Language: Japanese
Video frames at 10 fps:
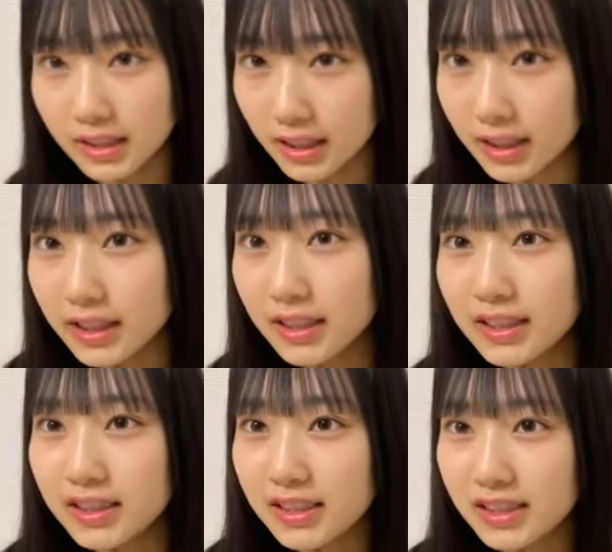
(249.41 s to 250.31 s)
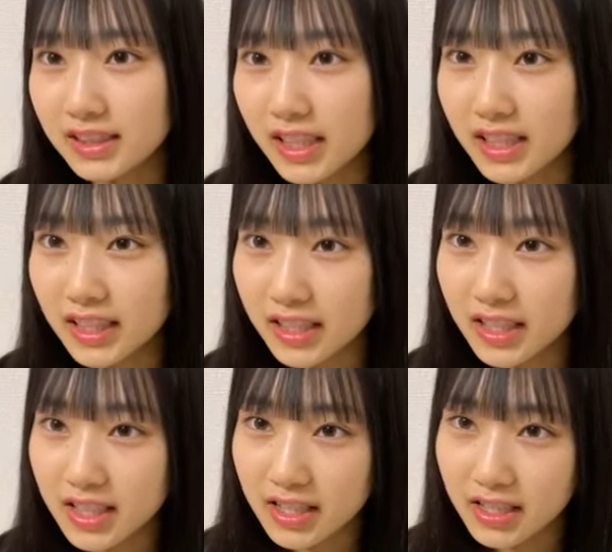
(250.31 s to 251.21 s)
でさせていただ
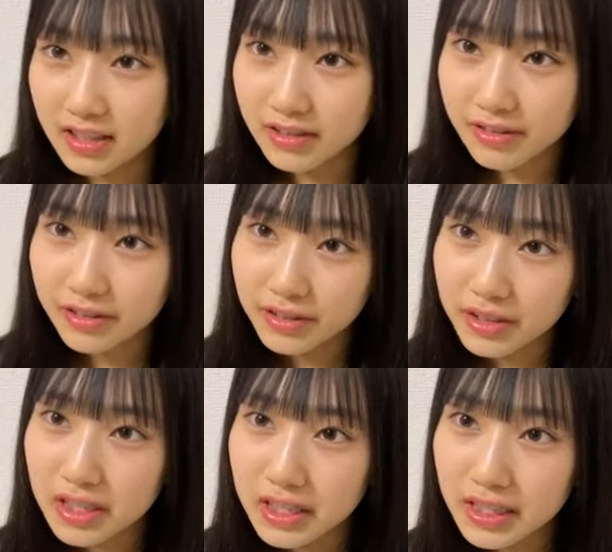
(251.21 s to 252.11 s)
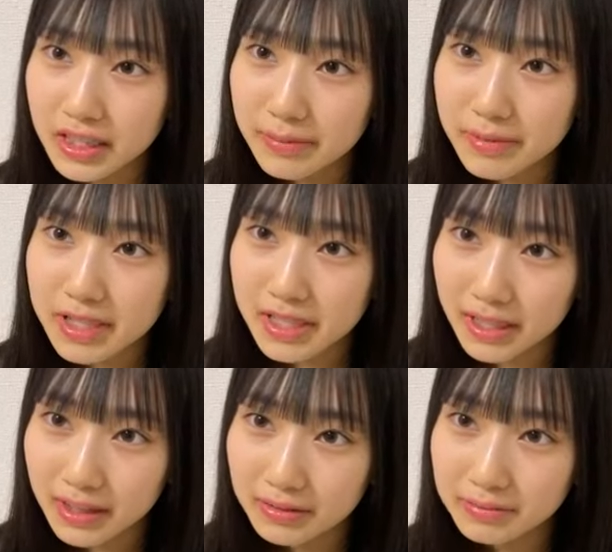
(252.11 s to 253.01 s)
くことになりまし
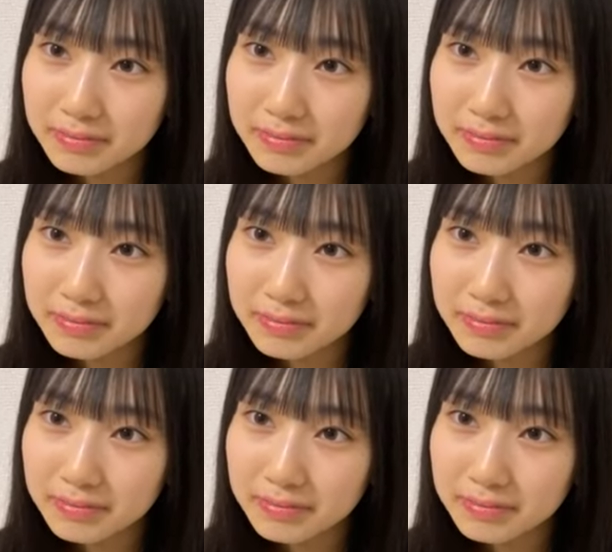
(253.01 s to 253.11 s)
た